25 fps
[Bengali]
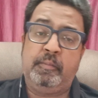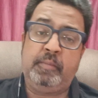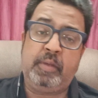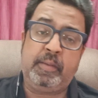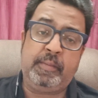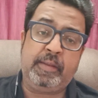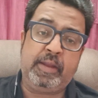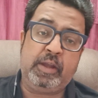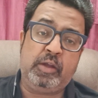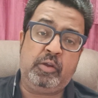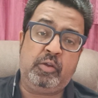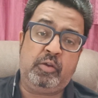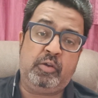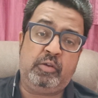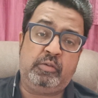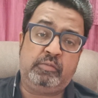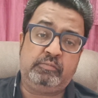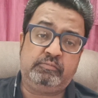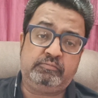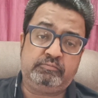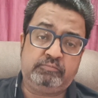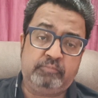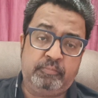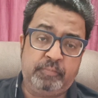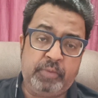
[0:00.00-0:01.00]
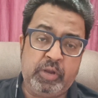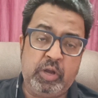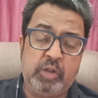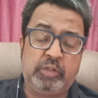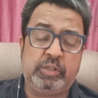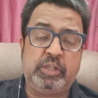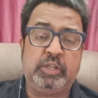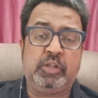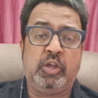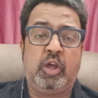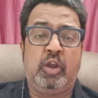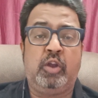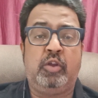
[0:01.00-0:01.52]
বিভিন্ন
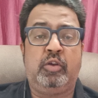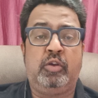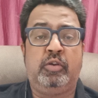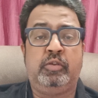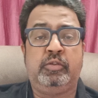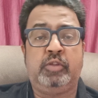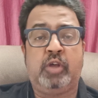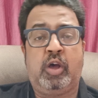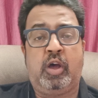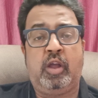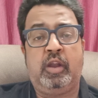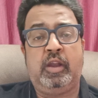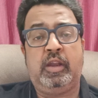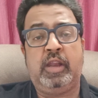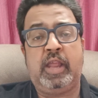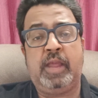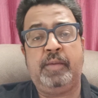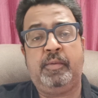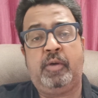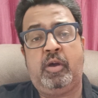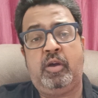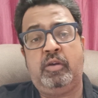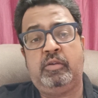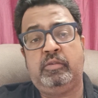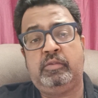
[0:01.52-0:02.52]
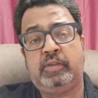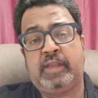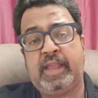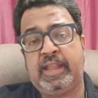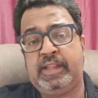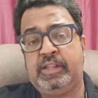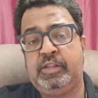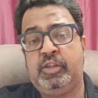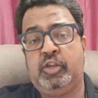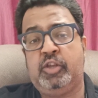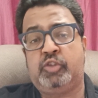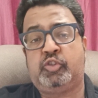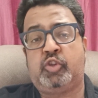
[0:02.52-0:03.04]
বিরোধী দল দল এবং
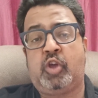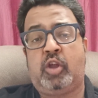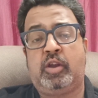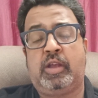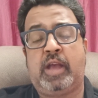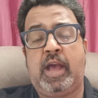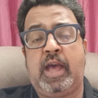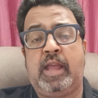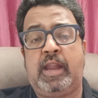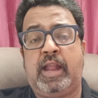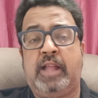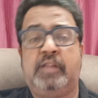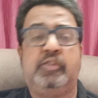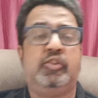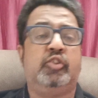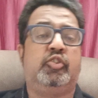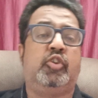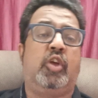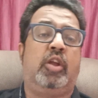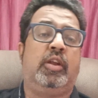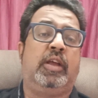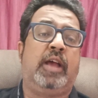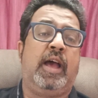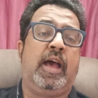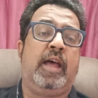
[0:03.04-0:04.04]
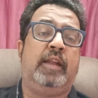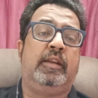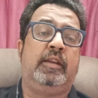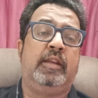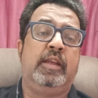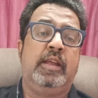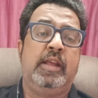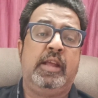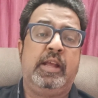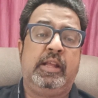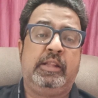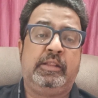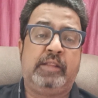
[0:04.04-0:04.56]
কেন্দ্রীয় সরকার রাজ্য সরকার
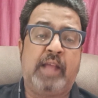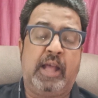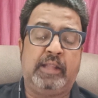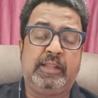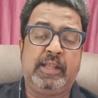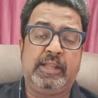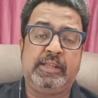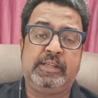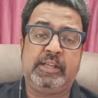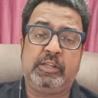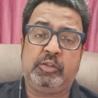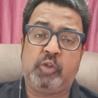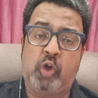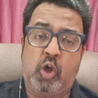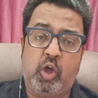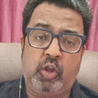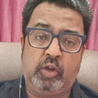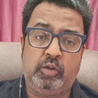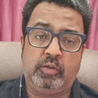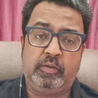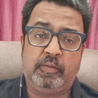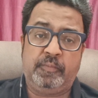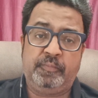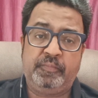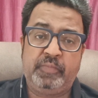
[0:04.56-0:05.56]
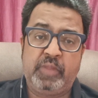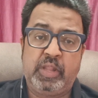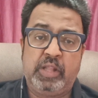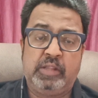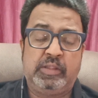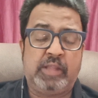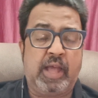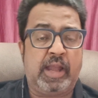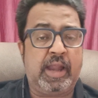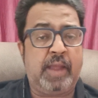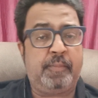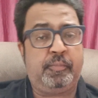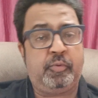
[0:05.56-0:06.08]
তাদের যে দল
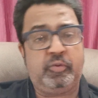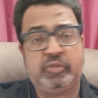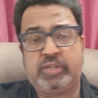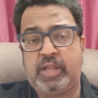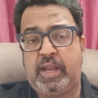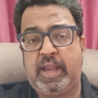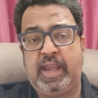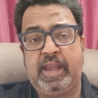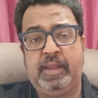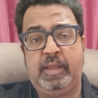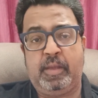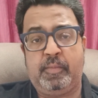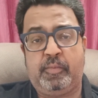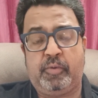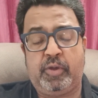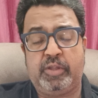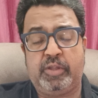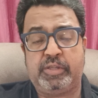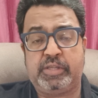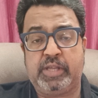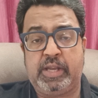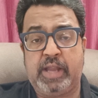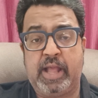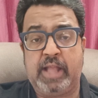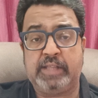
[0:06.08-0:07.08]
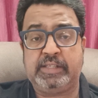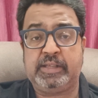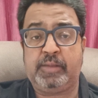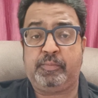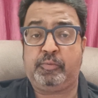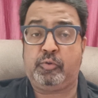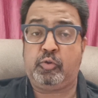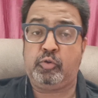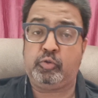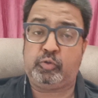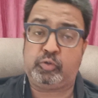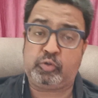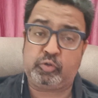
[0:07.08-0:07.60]
তারা প্রচারে নেমে পড়েছেন আজকে
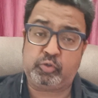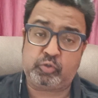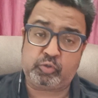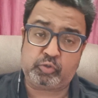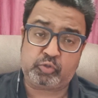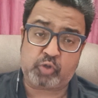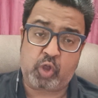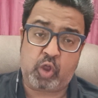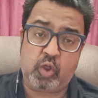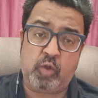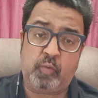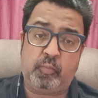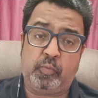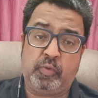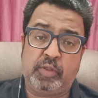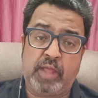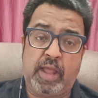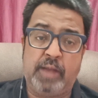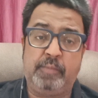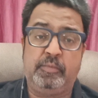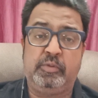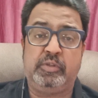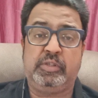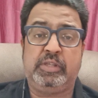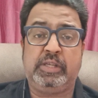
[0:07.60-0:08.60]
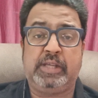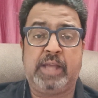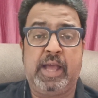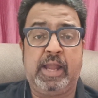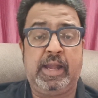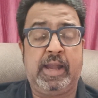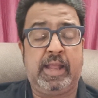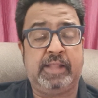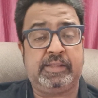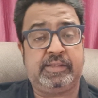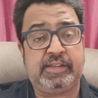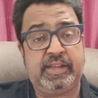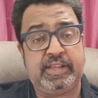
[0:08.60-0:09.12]
খুব স্বয়ং প্রধানমন্ত্রী কাল
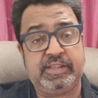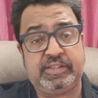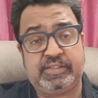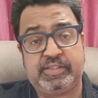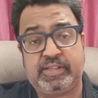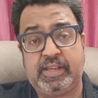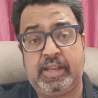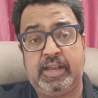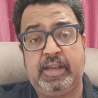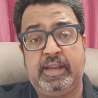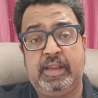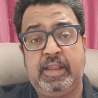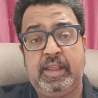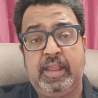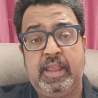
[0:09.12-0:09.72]
রাত্রে এসছেন